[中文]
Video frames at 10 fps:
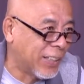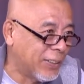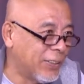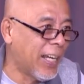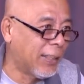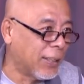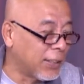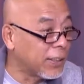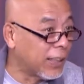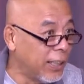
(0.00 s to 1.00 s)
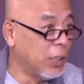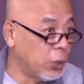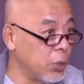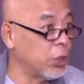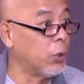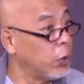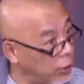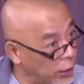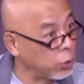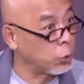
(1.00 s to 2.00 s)
它是这样的一个，因为社会
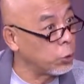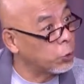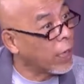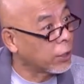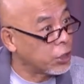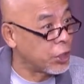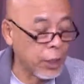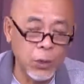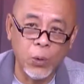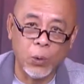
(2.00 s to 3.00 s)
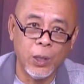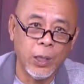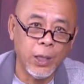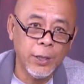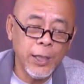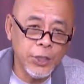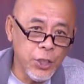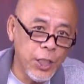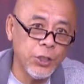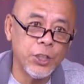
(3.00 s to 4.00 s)
那个时候就那样的结构。那
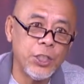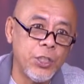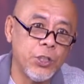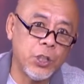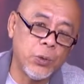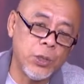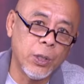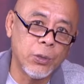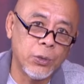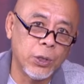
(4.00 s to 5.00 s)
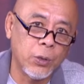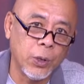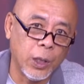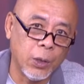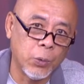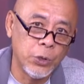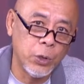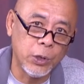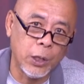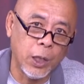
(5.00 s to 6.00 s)
今天是个信息社会、交通社会了，我
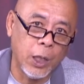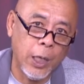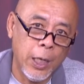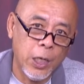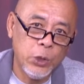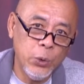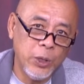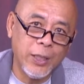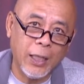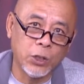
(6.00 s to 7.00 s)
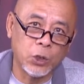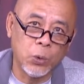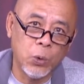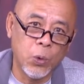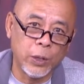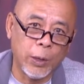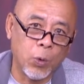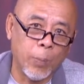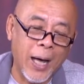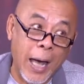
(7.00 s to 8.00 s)
觉得最大的收获呢，
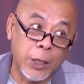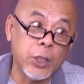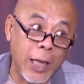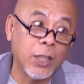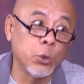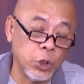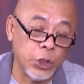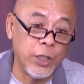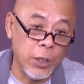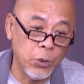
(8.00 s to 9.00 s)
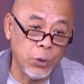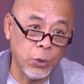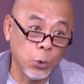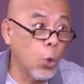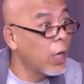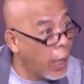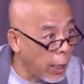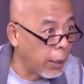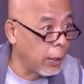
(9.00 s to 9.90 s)
我们还是拿出时间去多看。